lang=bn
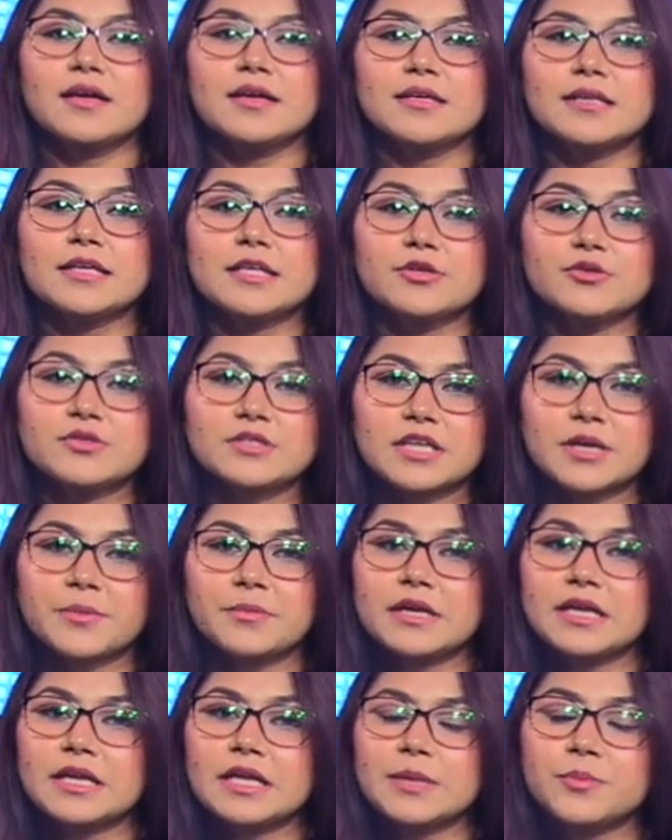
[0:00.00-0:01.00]
নিউজ
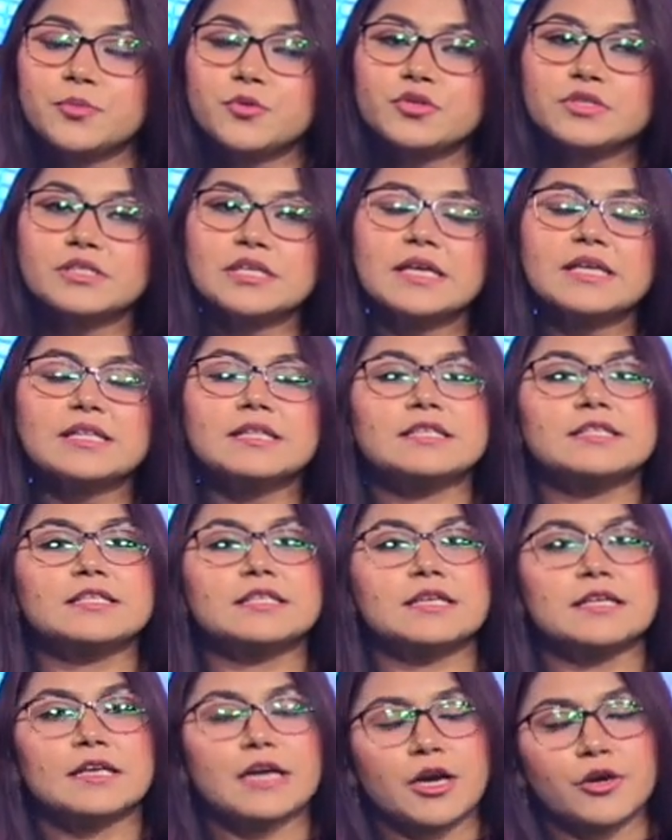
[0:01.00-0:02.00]
টাইমের এ পর্যায়ে
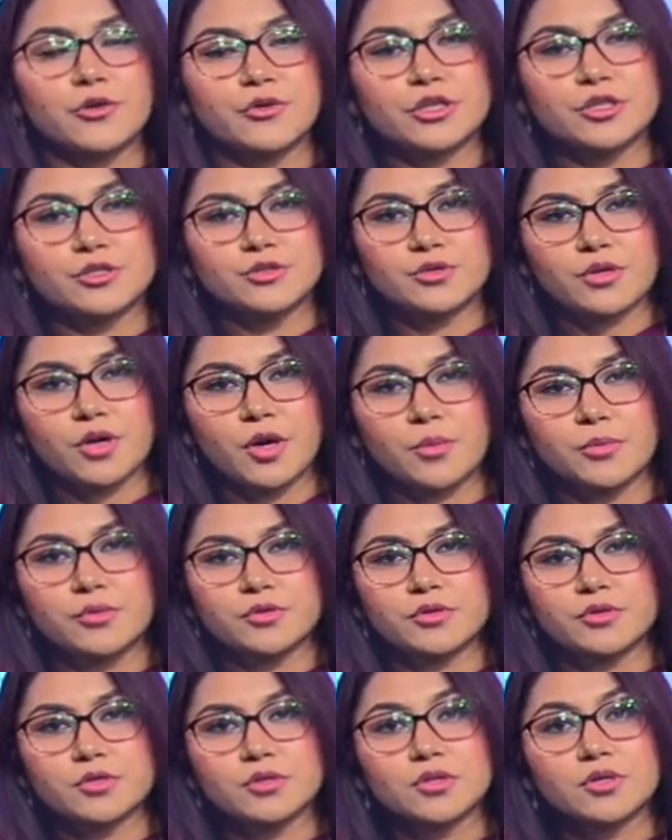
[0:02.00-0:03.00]
দেশের আরও কিছু খবর
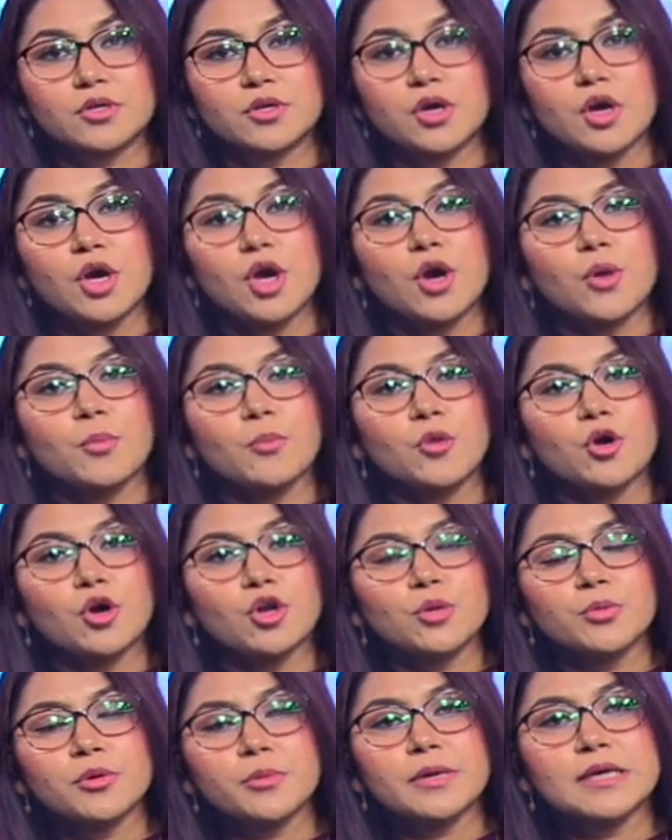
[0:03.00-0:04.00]

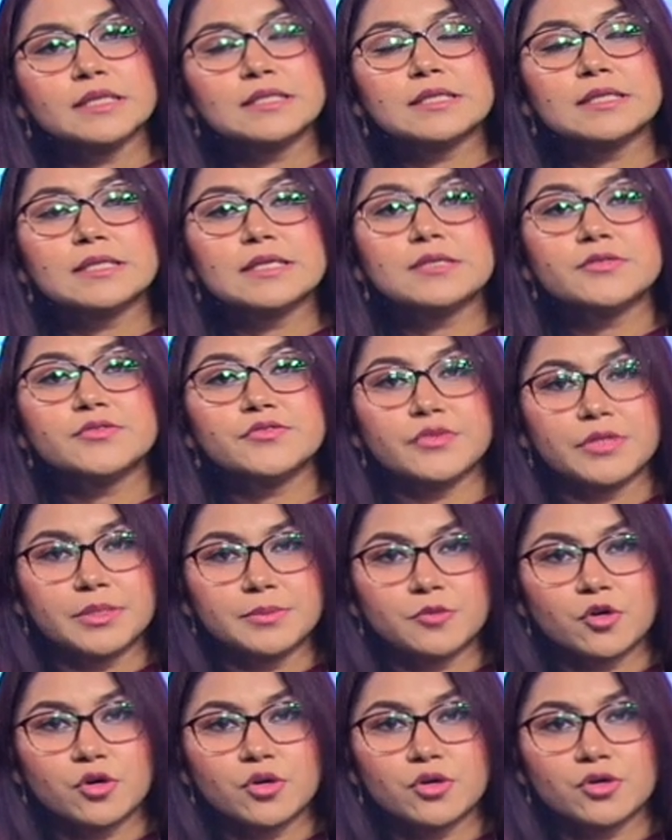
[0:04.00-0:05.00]
মৌলভীবাজারের
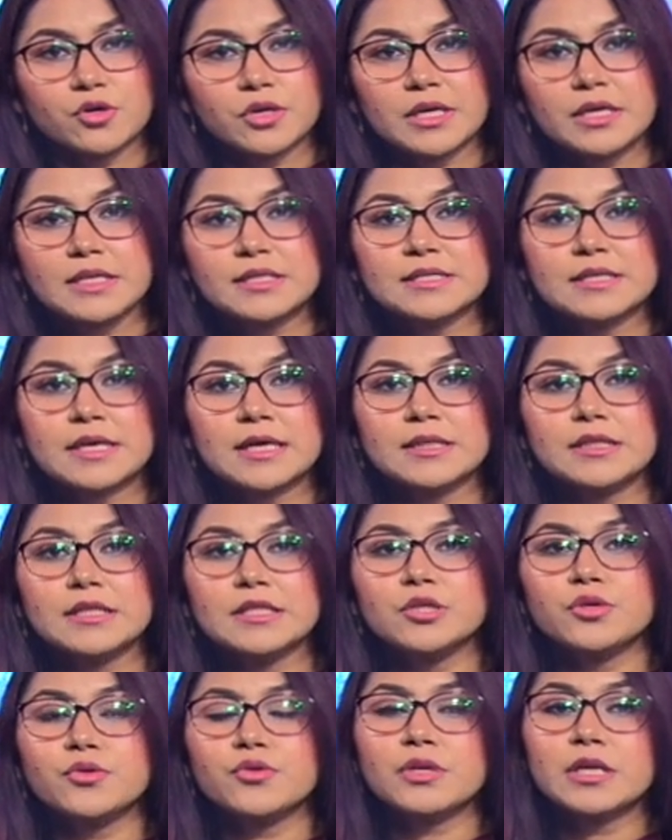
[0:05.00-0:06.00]
শ্রীমঙ্গলে
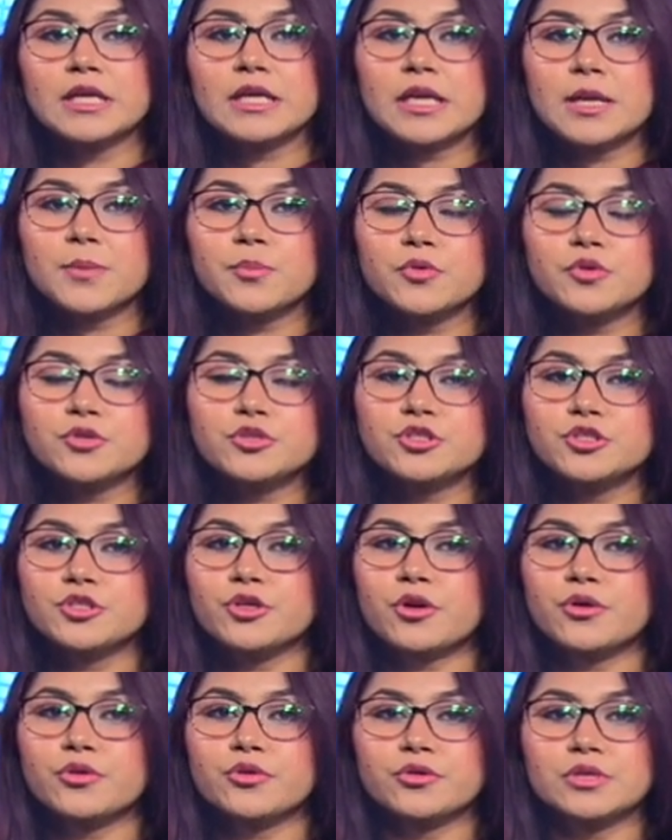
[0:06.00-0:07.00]
জাতীয় নিরাপদ
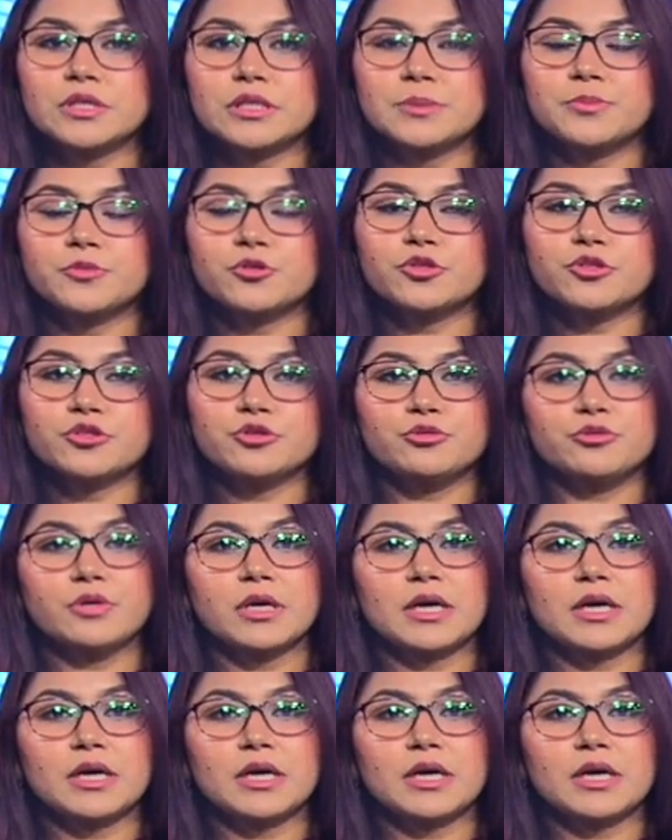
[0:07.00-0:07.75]
সড়ক দিবস দু